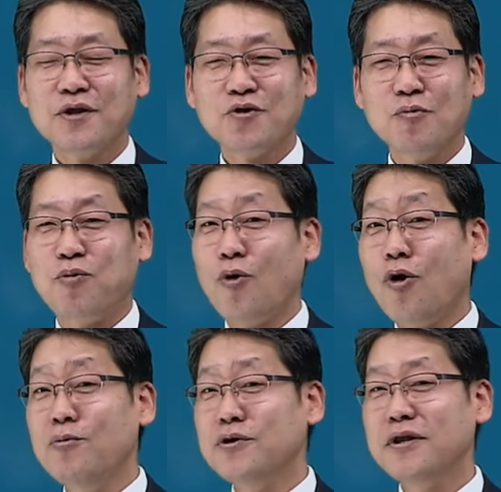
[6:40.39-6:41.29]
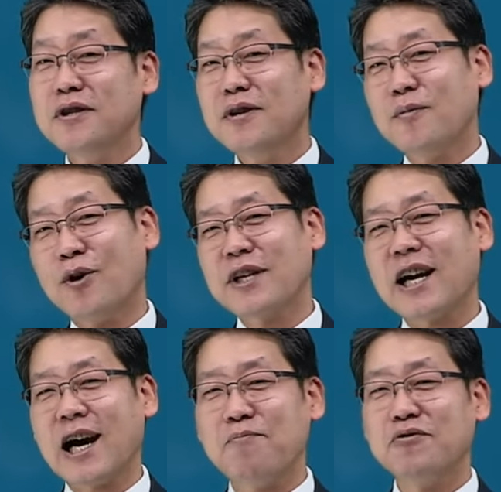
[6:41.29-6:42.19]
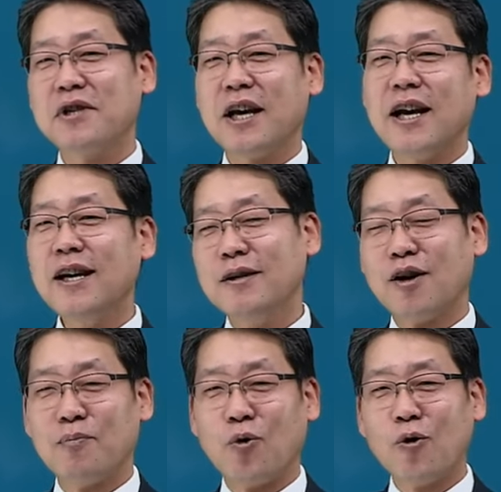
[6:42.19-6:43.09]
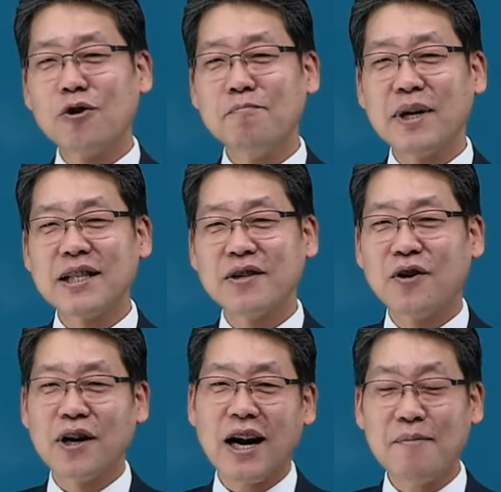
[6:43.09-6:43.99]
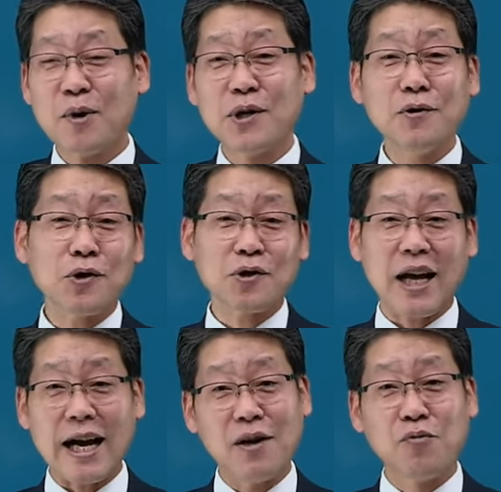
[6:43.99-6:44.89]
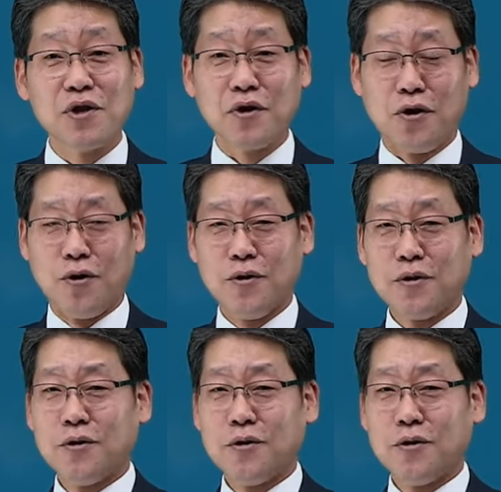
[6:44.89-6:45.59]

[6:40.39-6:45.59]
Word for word: 그리고 보험은 뭐 내가 아플 때 어, 보험금 받는 거야 뭐 이런 것들 다 알고 있어요.